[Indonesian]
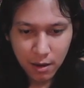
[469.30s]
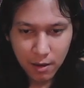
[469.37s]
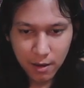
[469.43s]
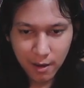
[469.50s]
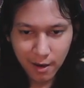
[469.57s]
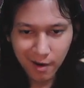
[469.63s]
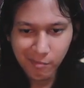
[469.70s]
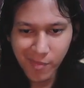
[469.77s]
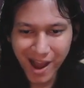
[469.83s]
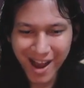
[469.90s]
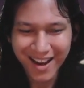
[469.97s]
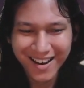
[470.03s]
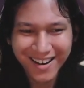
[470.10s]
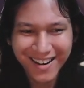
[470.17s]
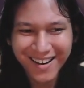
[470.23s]
Lemah.
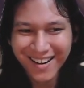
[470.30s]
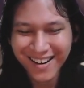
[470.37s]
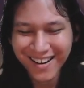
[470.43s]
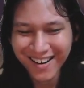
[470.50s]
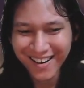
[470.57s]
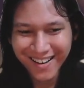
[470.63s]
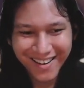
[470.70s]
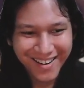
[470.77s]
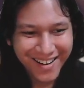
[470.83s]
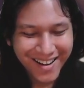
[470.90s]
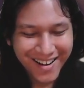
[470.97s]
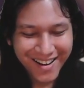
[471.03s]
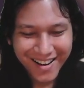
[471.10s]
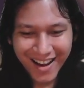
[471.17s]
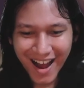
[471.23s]

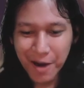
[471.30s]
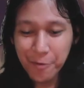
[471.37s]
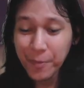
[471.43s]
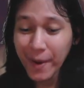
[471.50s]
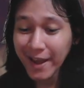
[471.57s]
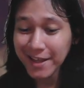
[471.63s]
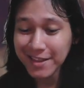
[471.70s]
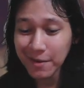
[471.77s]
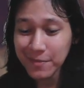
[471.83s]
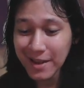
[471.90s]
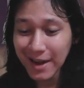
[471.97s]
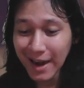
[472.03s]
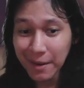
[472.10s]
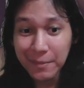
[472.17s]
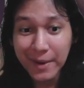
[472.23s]
Sampai kita
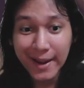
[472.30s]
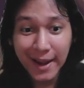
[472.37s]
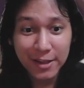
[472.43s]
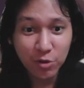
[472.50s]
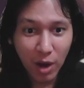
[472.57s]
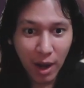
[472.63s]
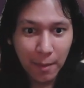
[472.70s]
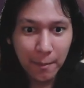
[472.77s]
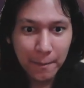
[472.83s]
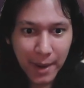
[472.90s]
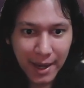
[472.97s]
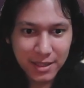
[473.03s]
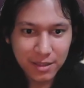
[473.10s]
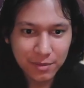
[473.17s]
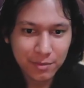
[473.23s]
bilang mereka itu
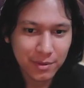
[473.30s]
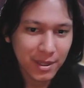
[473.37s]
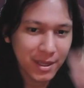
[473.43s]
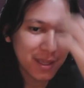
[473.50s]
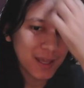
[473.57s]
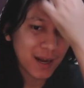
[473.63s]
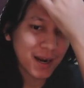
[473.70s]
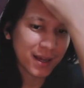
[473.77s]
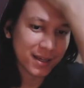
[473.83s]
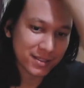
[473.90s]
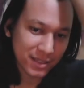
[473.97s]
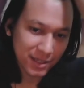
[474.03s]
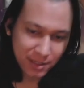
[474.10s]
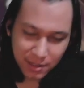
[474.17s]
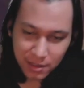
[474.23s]
lemah, teman-teman. Ya eh, iyalah guys
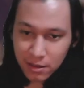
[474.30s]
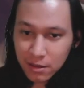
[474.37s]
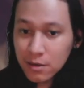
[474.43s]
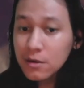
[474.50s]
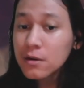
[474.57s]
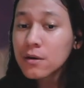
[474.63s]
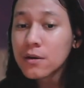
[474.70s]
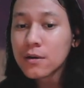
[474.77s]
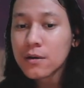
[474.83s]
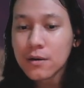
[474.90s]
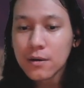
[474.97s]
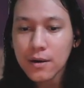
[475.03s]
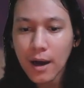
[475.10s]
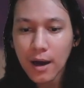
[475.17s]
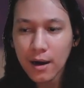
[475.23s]
ya.
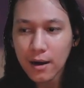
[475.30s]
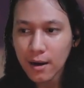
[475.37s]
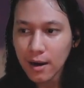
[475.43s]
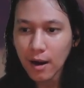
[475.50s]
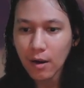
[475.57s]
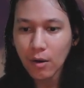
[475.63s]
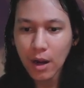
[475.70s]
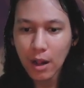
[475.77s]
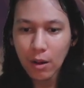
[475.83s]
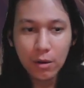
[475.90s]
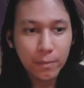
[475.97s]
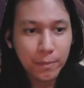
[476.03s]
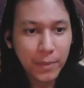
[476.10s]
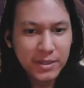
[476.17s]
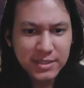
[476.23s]
Awal-awal
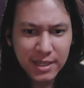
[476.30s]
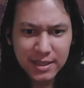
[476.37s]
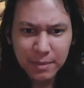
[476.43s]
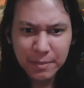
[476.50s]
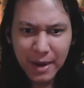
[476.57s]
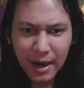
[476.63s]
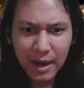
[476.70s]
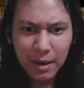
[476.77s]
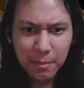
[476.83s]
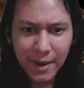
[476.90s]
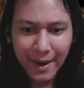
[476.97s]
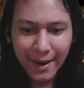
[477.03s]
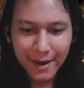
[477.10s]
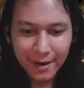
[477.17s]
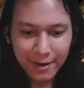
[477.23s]
pasti kita bilang
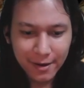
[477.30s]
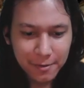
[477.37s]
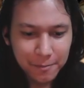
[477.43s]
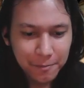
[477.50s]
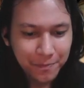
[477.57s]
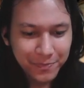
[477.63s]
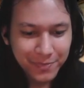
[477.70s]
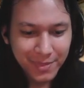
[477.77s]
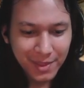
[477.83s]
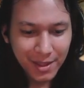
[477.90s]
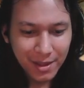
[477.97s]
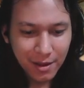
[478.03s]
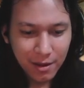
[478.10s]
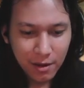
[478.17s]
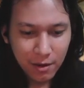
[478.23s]
lemah. Ya.
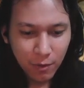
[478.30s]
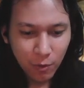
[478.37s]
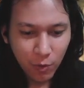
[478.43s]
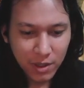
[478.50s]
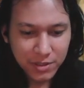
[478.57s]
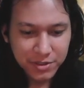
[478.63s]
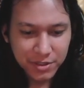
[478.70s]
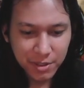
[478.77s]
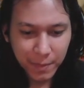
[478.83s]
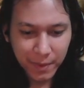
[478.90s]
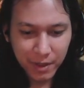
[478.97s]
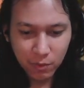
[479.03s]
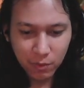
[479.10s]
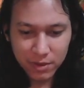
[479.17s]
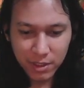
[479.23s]
this? sampai
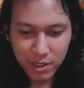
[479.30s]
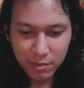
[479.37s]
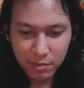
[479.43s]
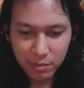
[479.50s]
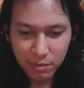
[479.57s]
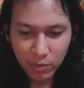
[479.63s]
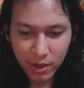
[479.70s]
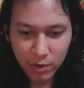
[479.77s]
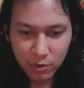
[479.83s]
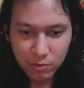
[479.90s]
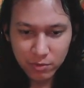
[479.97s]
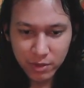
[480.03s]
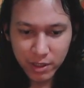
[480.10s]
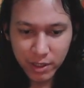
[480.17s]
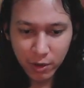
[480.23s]
kekuatan ini membuat aku
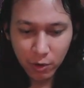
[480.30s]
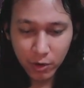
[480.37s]
merinding.